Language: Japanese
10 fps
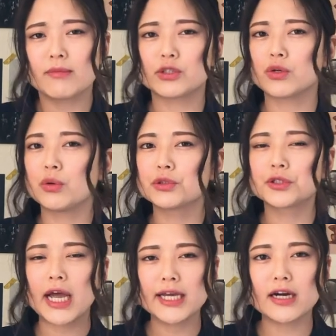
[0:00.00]
それほど
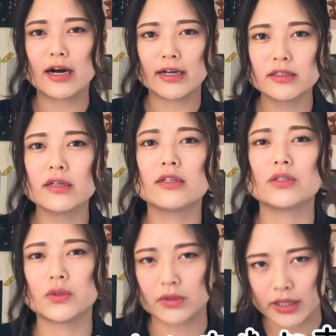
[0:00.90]
対価があったんです
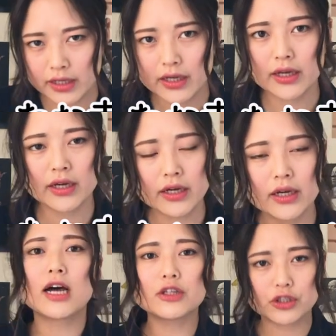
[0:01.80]
よね
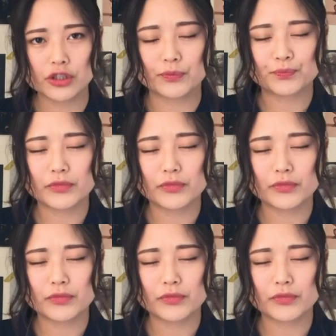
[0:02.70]
かつ